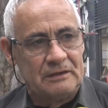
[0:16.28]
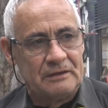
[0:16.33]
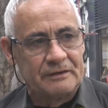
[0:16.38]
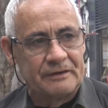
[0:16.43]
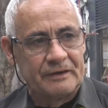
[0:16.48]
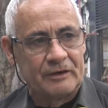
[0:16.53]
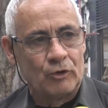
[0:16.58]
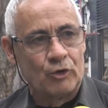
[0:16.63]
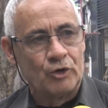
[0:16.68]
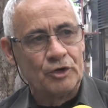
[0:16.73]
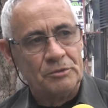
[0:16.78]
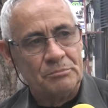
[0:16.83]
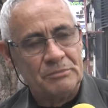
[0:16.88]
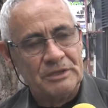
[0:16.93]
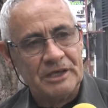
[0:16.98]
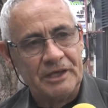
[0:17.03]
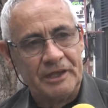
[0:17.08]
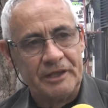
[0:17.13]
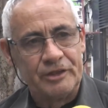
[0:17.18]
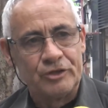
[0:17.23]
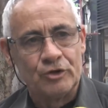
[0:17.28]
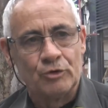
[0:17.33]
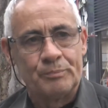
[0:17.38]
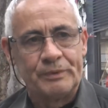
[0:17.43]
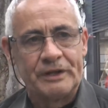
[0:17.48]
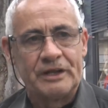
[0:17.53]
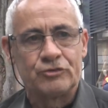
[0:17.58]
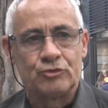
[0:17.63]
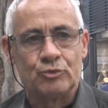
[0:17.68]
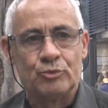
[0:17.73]
recogimiento,
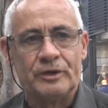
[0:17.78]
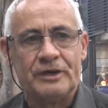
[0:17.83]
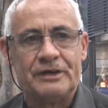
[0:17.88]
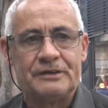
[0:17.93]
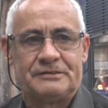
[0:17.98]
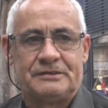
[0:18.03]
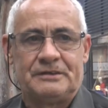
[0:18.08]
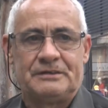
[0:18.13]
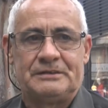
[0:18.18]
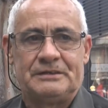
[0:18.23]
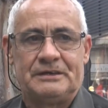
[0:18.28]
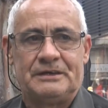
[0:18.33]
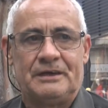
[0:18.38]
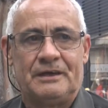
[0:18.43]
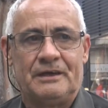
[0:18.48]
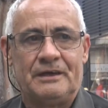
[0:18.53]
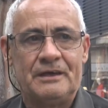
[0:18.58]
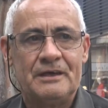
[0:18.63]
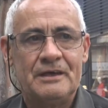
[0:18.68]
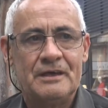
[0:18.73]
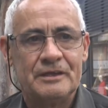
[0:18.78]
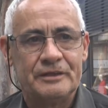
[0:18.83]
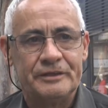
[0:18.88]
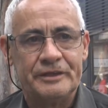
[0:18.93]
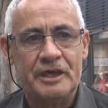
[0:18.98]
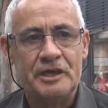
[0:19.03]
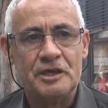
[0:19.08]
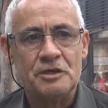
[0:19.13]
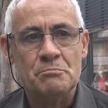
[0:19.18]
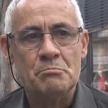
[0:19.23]
pero a su vez este,
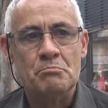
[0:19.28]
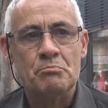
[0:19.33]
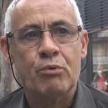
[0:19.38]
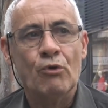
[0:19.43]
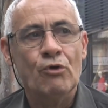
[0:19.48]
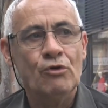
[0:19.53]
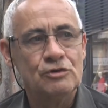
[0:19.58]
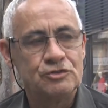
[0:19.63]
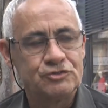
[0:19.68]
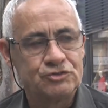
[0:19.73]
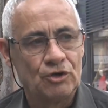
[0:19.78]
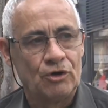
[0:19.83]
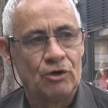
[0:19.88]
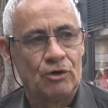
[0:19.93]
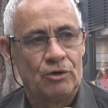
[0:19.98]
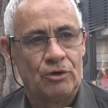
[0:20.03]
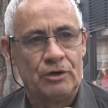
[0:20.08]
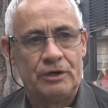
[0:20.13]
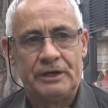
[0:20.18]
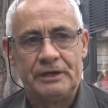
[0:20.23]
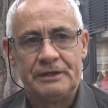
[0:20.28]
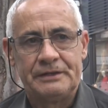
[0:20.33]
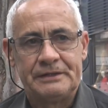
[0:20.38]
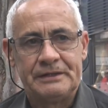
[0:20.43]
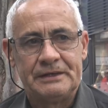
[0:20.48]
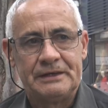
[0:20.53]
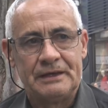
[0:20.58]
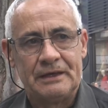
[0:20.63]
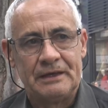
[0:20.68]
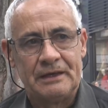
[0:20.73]
de impulso
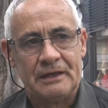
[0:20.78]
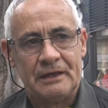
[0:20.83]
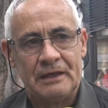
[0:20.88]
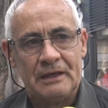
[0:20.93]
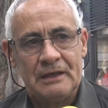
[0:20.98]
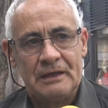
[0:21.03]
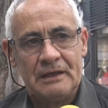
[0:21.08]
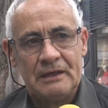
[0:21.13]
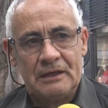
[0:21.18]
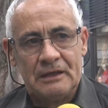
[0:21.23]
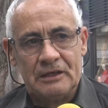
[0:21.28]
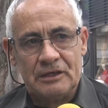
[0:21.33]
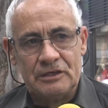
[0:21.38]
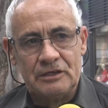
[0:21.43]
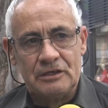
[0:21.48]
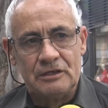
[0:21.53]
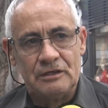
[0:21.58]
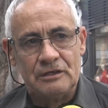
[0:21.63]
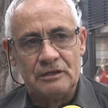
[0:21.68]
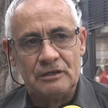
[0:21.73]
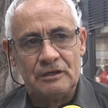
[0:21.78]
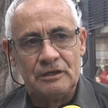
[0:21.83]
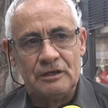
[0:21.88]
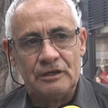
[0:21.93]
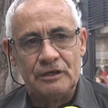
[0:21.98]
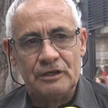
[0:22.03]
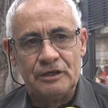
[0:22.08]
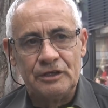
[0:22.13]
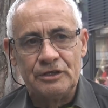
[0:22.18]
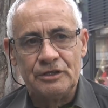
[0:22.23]
este,
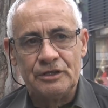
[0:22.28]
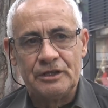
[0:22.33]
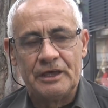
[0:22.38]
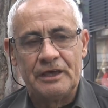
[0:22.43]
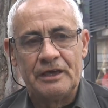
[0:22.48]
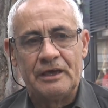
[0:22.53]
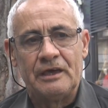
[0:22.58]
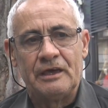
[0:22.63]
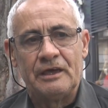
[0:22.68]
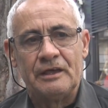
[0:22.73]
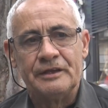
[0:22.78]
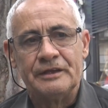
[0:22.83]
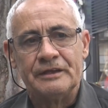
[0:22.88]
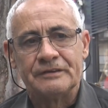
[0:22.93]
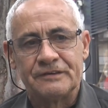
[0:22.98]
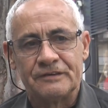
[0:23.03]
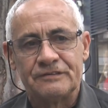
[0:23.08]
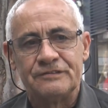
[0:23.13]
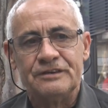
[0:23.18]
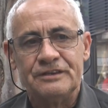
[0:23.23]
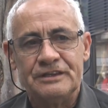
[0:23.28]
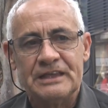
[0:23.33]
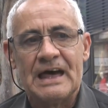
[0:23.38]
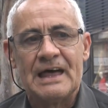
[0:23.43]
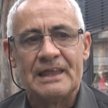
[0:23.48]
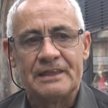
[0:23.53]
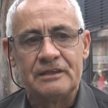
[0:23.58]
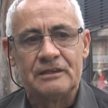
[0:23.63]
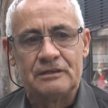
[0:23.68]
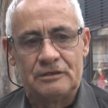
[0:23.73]
y, de
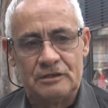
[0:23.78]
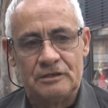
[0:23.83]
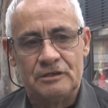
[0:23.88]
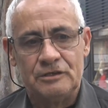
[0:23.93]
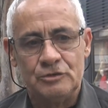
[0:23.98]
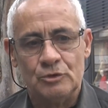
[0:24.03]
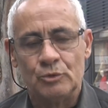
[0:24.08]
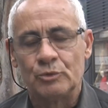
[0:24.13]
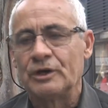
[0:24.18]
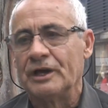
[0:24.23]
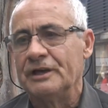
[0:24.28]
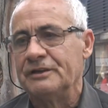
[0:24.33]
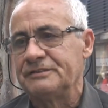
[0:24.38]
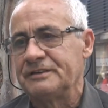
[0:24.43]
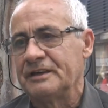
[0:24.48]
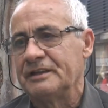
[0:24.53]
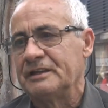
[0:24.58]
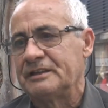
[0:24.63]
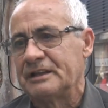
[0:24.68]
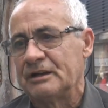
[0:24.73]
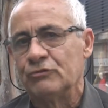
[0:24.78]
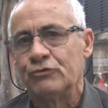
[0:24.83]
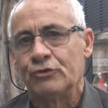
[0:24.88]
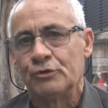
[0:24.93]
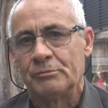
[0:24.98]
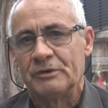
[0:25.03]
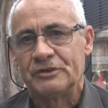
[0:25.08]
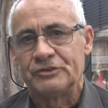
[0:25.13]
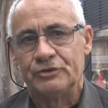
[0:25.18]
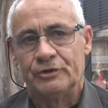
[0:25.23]
necesidad y urgencia de
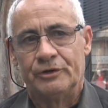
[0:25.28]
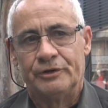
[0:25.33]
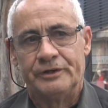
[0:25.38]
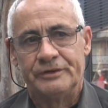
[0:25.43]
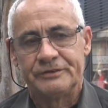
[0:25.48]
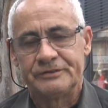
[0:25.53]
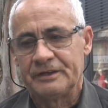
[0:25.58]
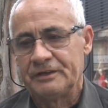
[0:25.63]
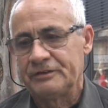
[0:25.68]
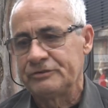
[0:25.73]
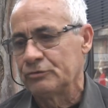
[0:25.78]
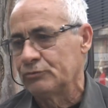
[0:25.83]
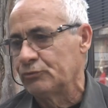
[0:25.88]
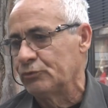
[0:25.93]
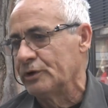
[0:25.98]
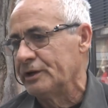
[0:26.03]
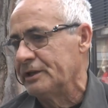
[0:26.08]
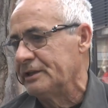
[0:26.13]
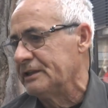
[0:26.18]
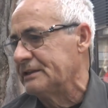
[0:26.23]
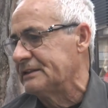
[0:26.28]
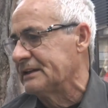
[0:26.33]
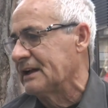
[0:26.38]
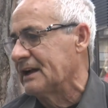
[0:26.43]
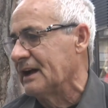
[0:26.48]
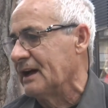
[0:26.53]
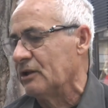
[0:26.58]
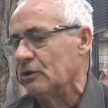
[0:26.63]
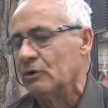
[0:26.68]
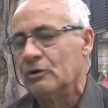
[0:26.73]
transformaciones. Eso fue
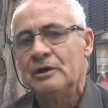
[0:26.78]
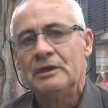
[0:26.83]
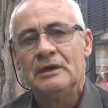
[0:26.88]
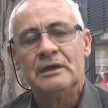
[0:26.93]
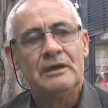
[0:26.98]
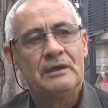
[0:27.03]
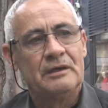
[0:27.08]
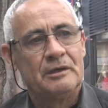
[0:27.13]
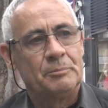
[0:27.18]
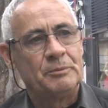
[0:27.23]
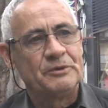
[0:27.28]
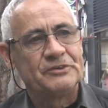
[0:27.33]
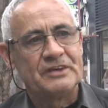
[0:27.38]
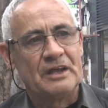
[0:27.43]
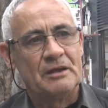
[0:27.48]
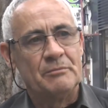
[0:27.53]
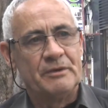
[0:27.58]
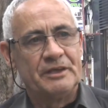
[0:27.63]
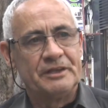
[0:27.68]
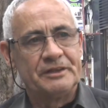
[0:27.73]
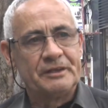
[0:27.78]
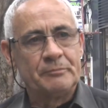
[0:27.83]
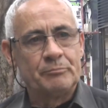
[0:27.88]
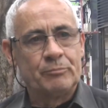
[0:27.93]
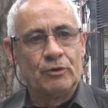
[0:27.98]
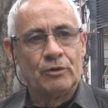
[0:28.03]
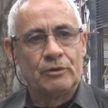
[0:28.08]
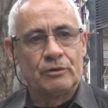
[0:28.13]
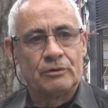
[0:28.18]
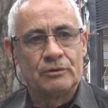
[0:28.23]
destacado especialmente
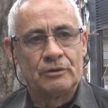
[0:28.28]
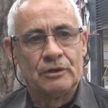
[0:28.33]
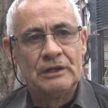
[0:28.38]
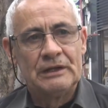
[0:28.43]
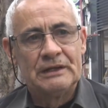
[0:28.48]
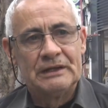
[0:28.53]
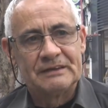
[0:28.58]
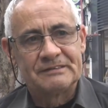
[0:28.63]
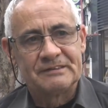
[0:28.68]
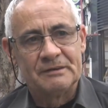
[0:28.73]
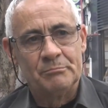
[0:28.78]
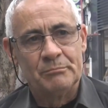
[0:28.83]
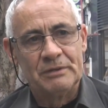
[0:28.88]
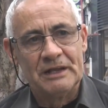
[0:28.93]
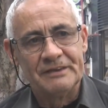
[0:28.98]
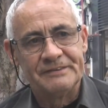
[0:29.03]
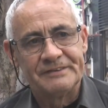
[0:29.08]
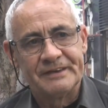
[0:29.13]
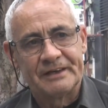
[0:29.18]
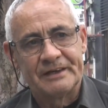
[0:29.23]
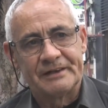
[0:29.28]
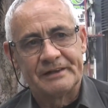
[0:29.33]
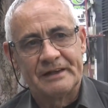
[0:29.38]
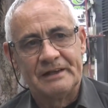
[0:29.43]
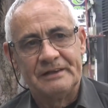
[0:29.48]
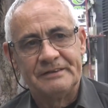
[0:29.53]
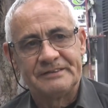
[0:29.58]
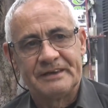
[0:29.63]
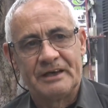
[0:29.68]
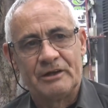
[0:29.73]
por la semblanza que
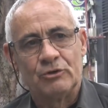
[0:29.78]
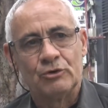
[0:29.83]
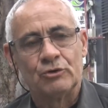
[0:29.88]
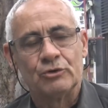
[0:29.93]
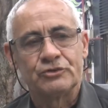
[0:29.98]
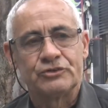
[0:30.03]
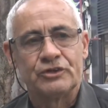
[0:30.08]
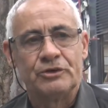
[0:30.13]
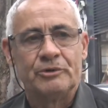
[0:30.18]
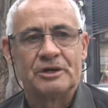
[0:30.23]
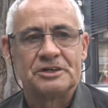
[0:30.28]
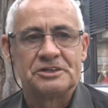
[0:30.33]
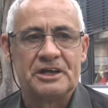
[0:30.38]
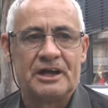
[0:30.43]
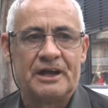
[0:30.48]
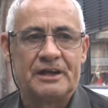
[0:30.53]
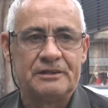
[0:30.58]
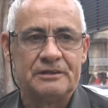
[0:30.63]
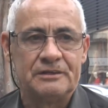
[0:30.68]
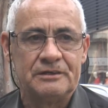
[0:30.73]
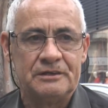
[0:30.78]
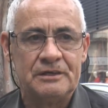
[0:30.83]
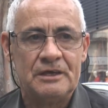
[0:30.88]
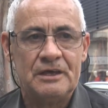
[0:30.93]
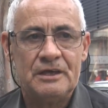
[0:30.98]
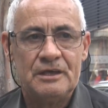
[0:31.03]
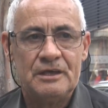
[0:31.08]
realizaron José Vallardi